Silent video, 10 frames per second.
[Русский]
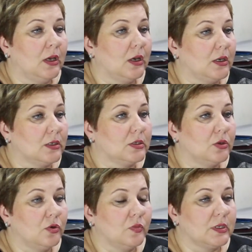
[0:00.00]
А
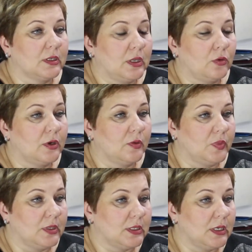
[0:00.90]
стоимость такой
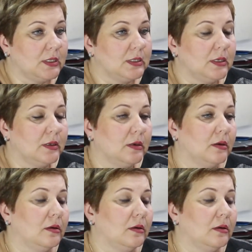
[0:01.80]
компенсации